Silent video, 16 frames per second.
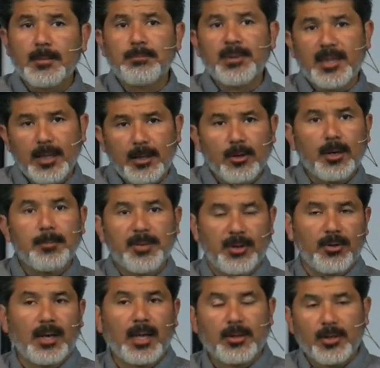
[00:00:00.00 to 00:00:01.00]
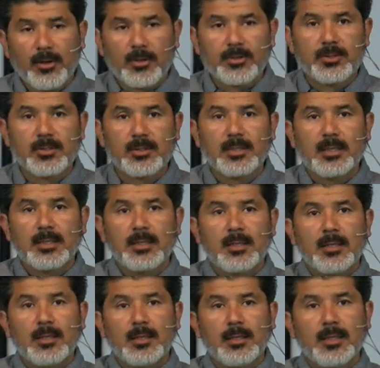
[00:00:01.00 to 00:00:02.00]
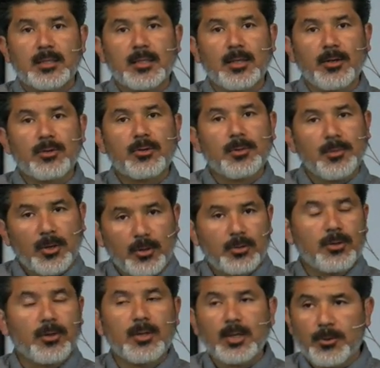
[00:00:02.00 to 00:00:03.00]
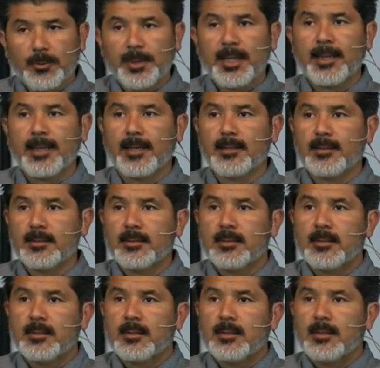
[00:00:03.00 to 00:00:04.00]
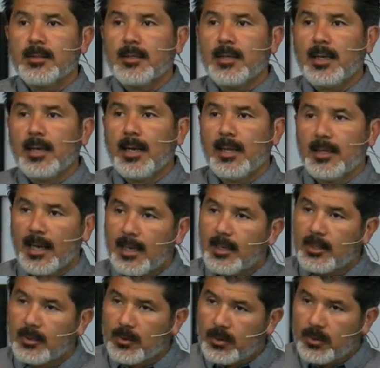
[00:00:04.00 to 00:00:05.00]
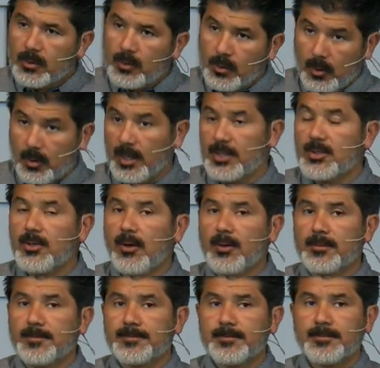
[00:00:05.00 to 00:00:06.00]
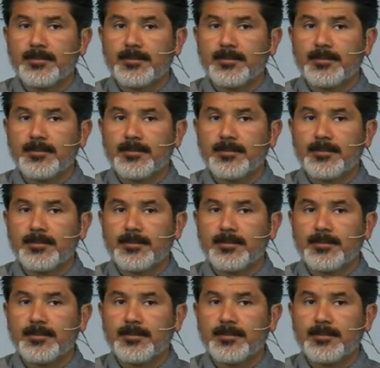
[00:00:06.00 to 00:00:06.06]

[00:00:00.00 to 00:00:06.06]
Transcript: pidiéndole perdón a Dios y el Señor tomó control de tu vida al darle tu corazón.